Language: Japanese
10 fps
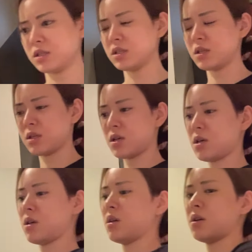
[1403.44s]
あついてて
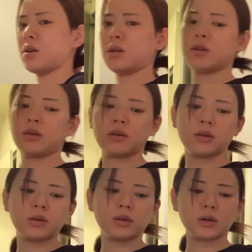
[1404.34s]

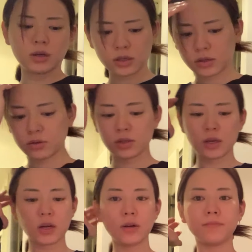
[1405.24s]
はいそし
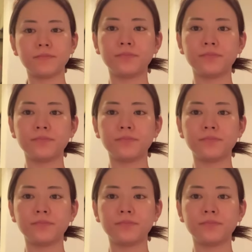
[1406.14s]
たら